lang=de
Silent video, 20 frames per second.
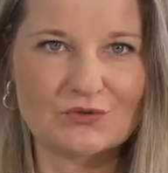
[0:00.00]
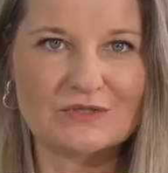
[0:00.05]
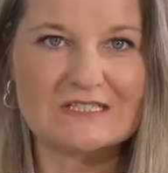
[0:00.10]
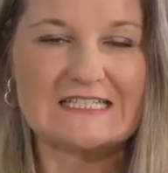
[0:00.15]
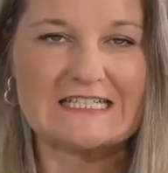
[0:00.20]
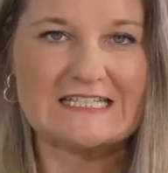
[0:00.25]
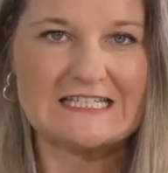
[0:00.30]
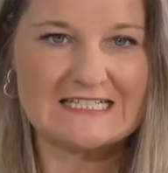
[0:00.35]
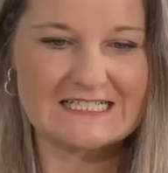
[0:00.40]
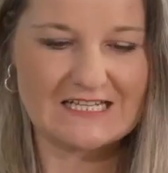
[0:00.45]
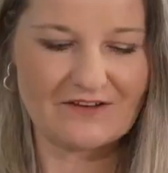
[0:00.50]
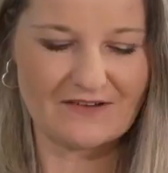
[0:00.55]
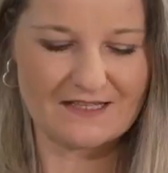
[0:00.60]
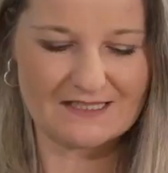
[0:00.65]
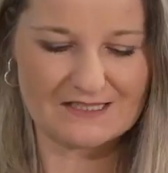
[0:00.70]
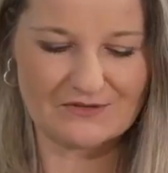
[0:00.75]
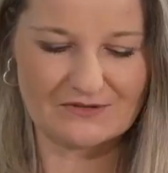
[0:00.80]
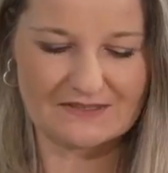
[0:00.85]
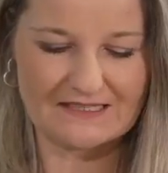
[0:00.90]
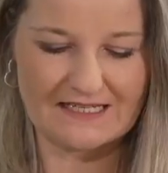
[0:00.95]
und
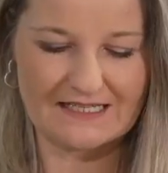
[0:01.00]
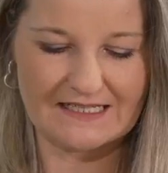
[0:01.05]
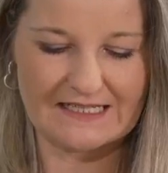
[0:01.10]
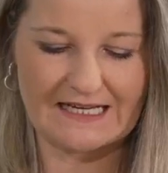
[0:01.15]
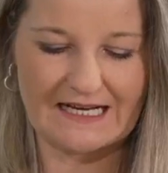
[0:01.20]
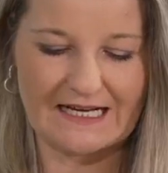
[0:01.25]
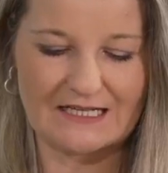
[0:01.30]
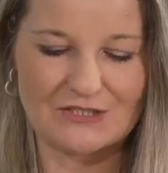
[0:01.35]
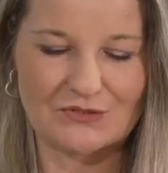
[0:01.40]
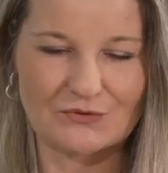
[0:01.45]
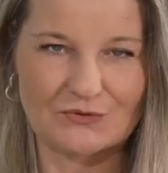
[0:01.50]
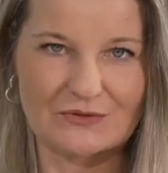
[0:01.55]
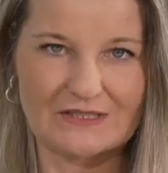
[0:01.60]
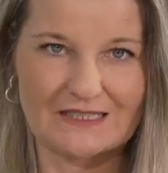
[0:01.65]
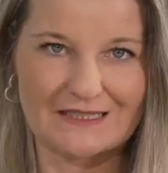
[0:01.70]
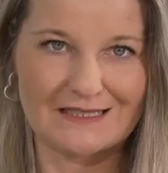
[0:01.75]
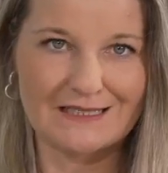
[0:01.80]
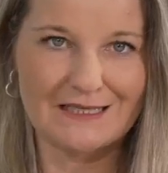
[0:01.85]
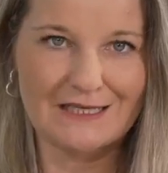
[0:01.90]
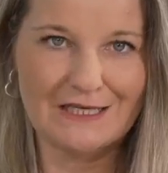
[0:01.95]
interventionelle
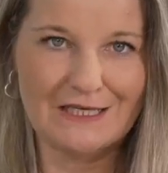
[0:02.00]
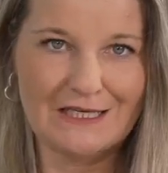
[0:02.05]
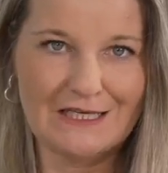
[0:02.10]
Radiologie.